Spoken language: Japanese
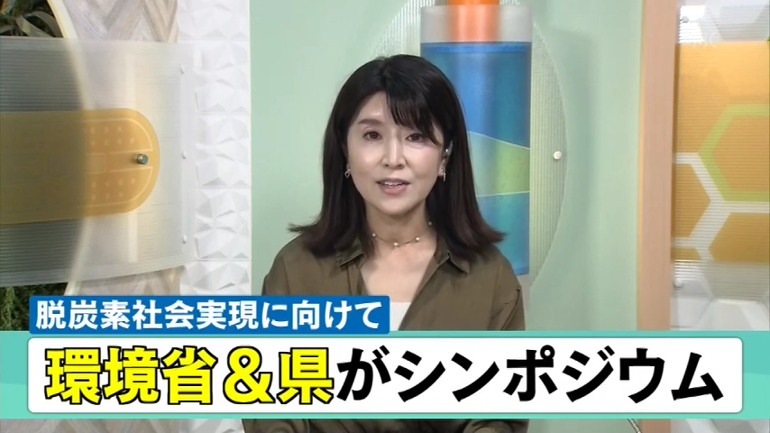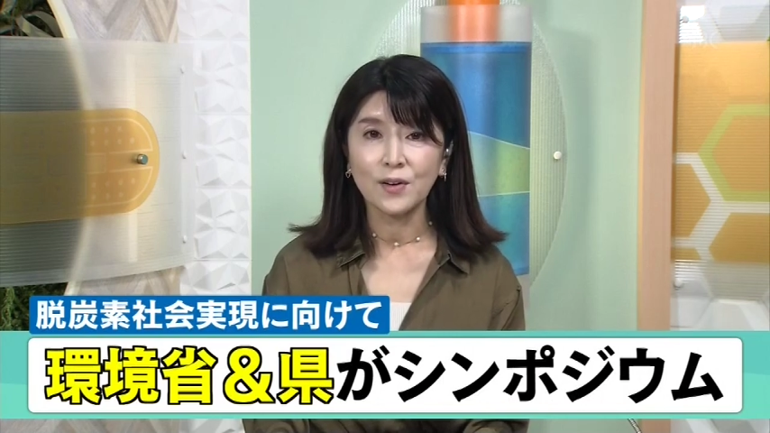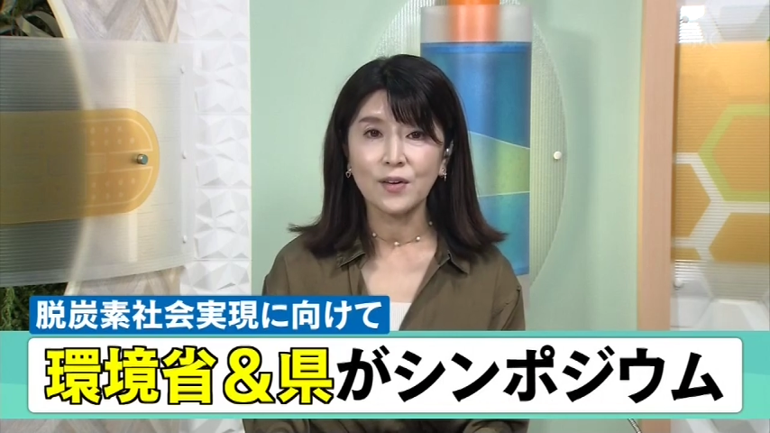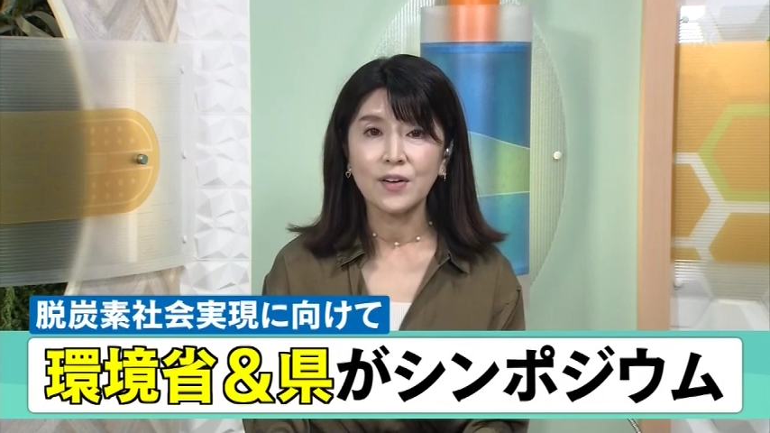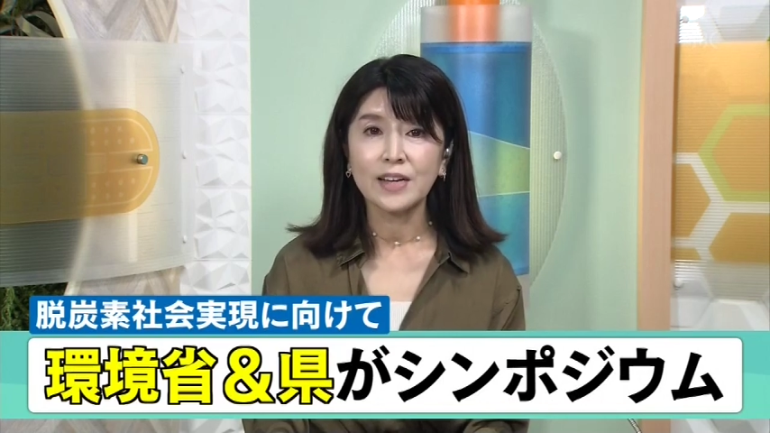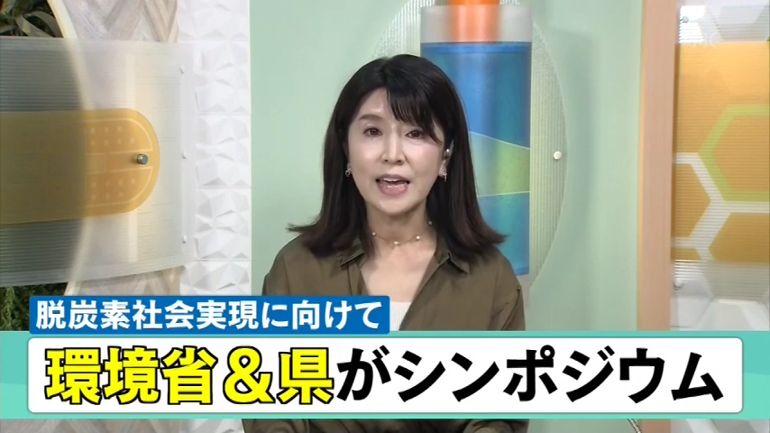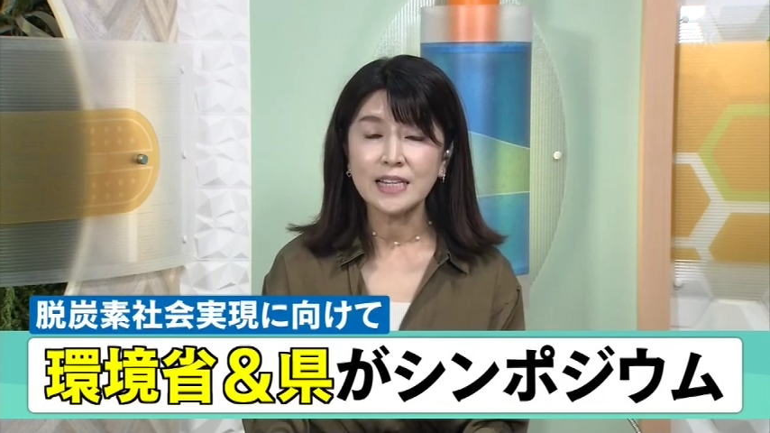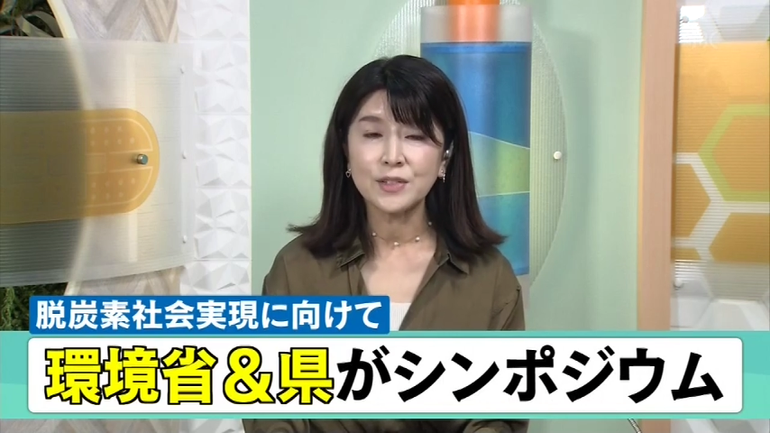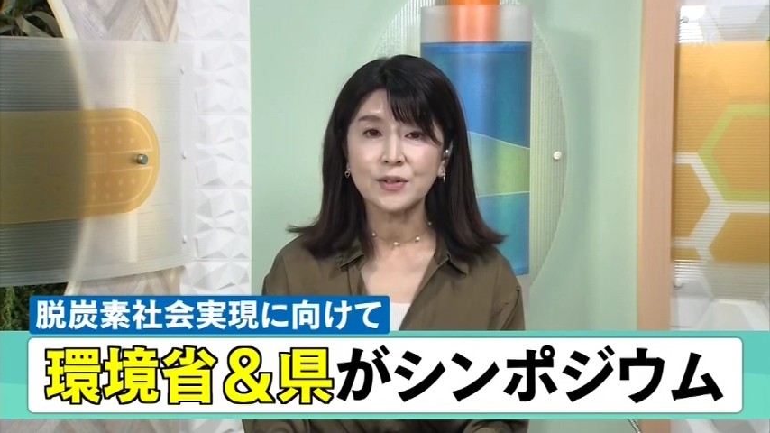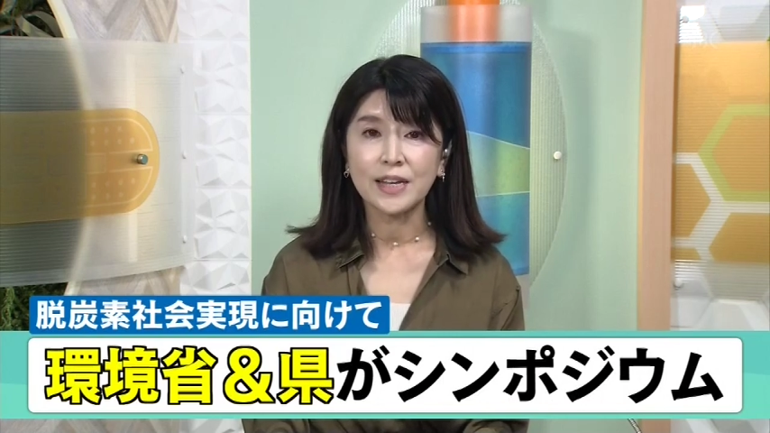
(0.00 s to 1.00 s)
今日
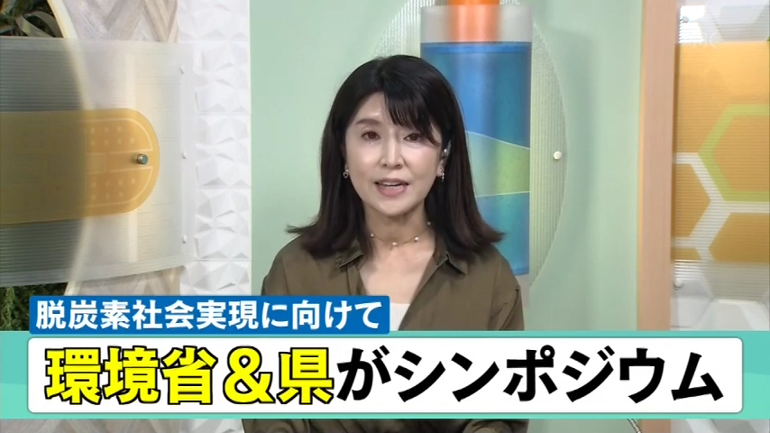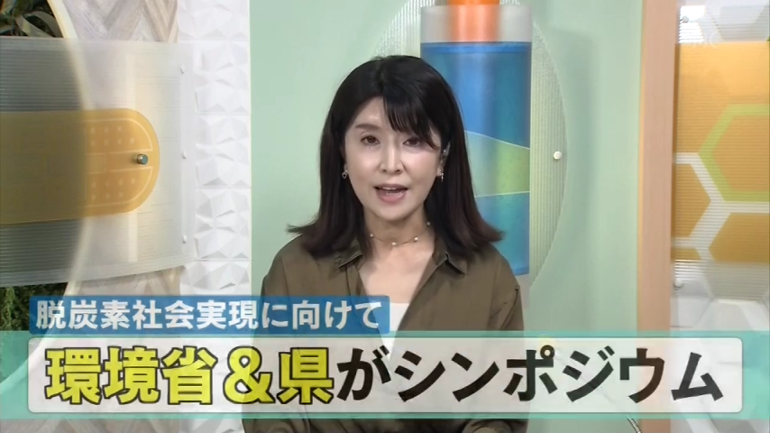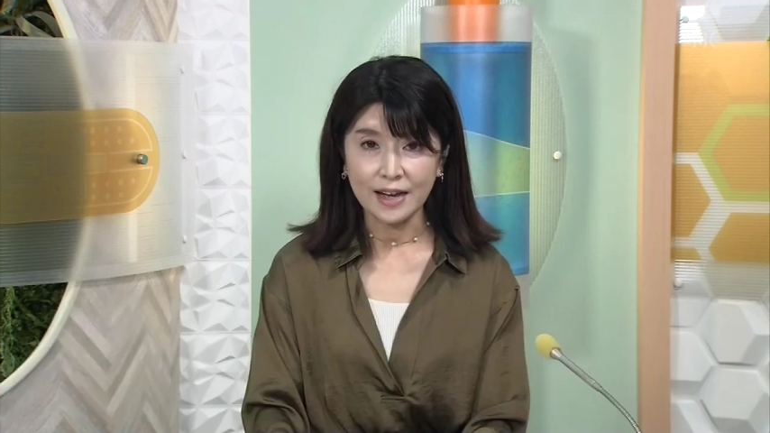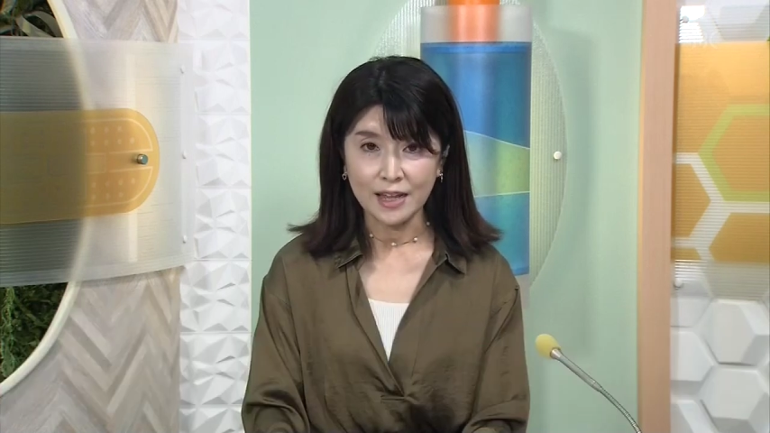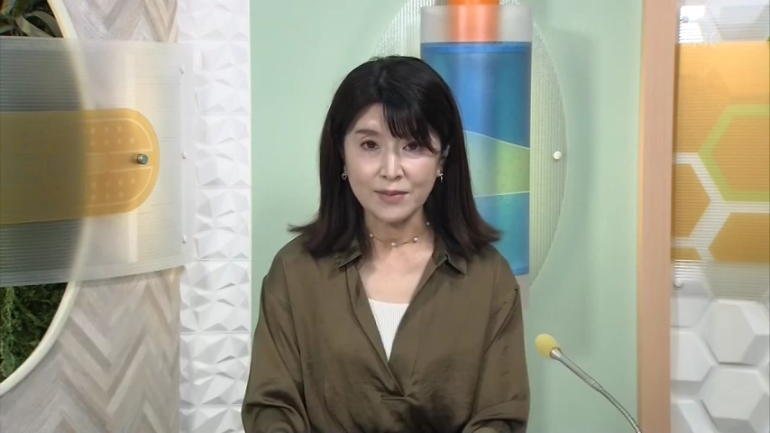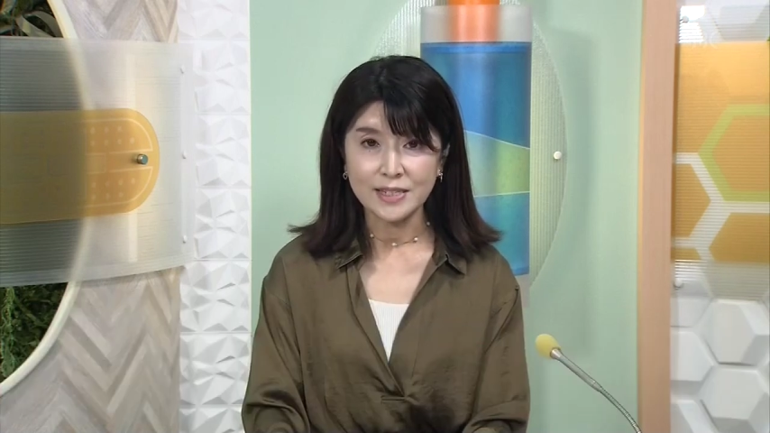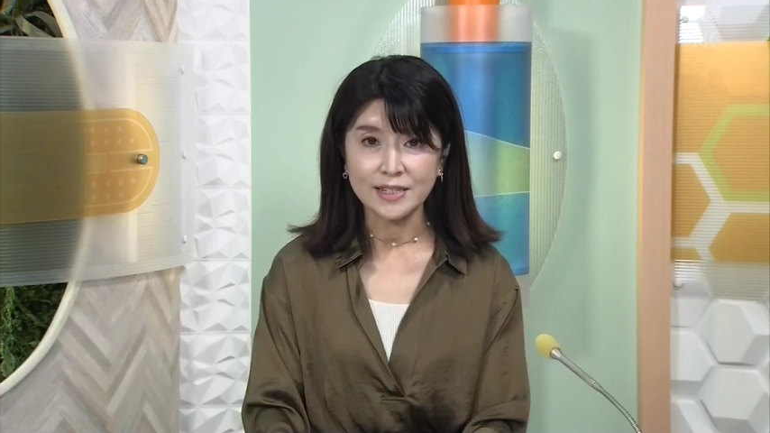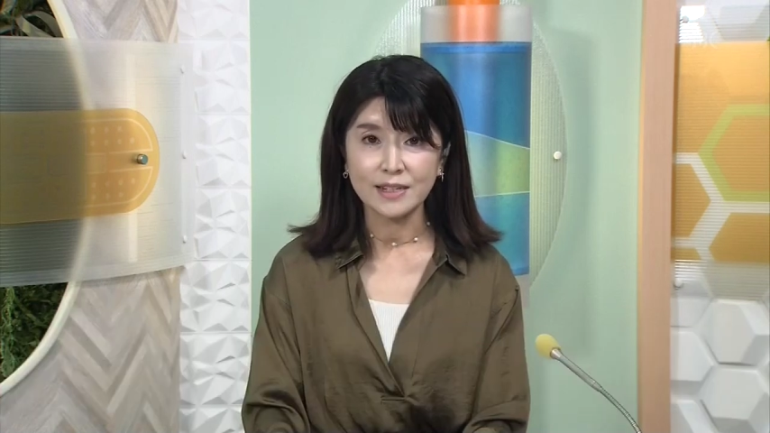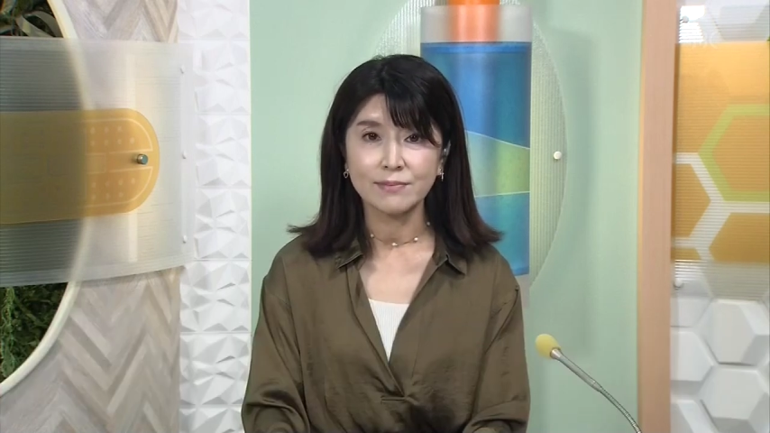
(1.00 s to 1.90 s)
県庁で開かれました